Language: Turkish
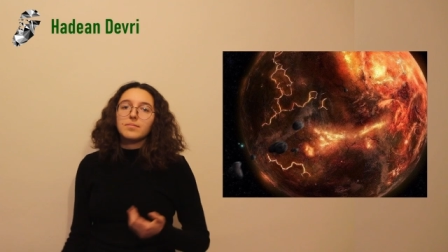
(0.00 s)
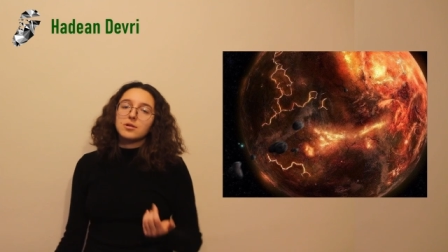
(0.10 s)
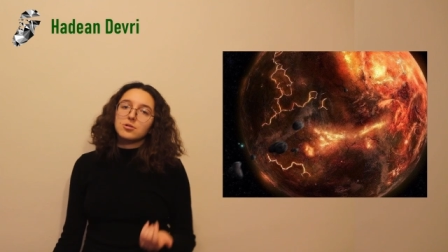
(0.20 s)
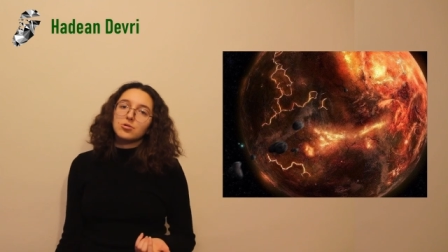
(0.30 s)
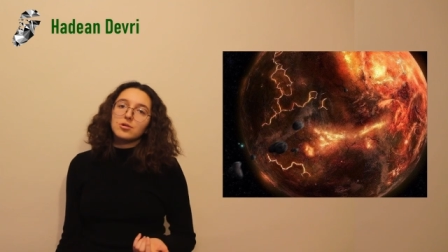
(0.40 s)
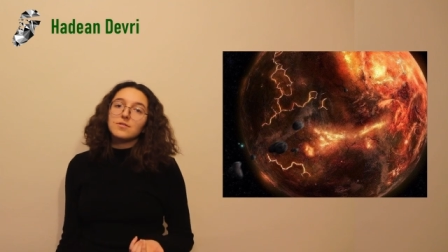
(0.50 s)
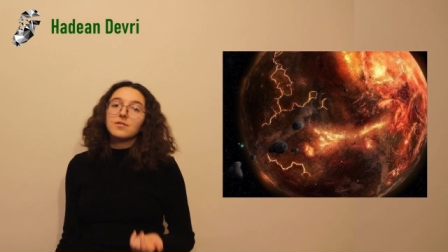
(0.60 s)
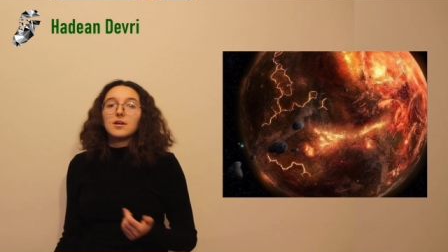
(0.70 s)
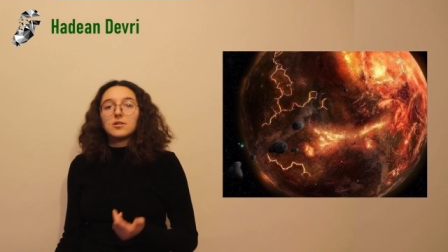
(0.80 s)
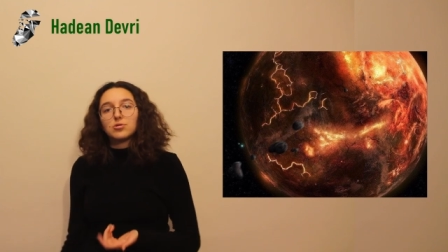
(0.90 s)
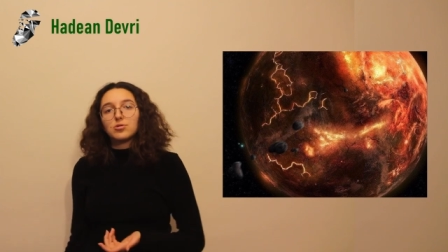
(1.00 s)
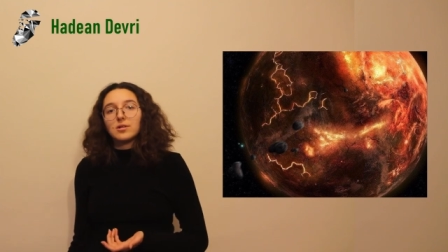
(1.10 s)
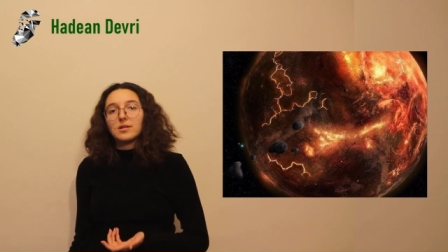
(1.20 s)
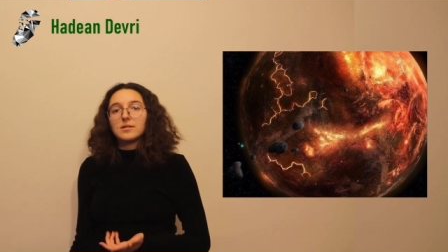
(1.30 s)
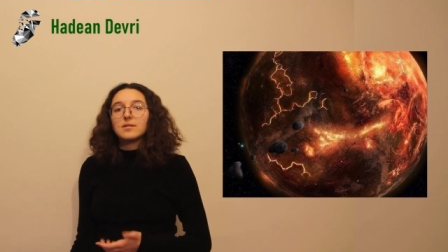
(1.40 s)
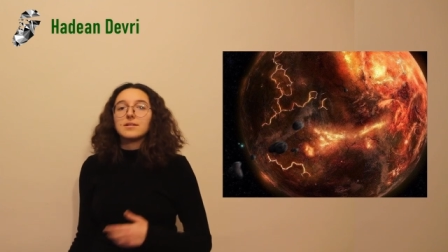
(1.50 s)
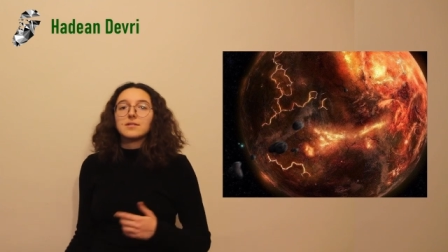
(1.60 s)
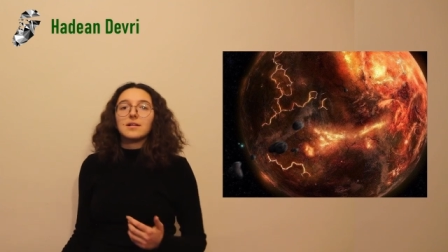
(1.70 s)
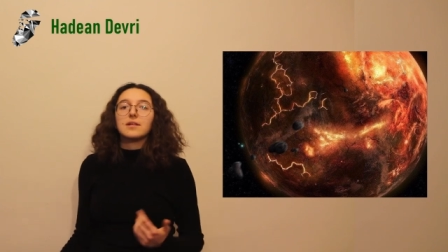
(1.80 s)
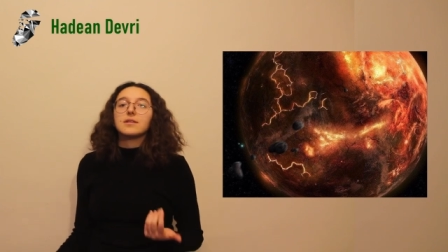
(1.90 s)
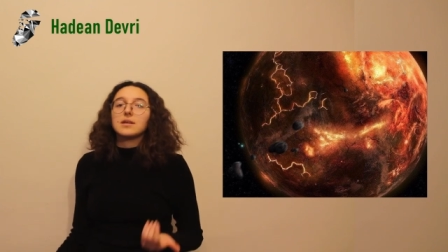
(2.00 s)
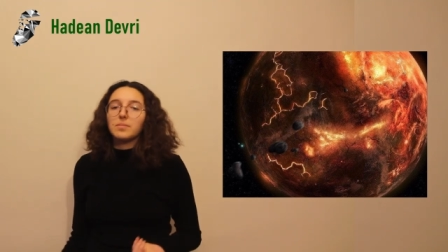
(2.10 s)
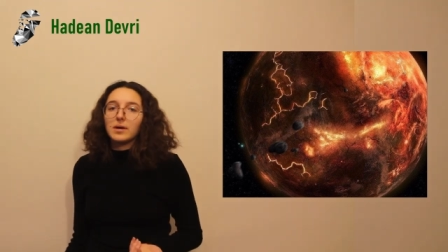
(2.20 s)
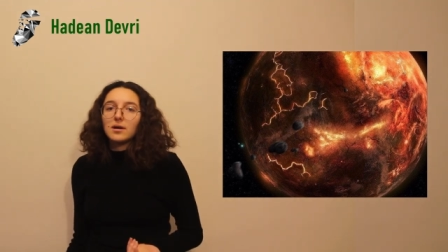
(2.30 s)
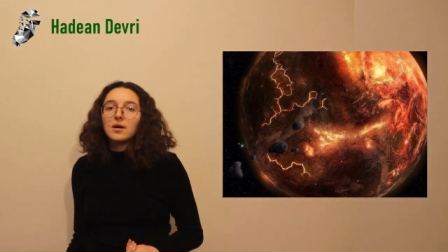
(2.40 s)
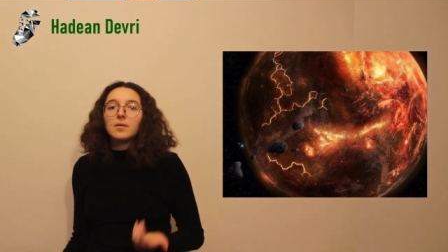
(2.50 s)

meteoroid ve asteroidlerin etkileri gibi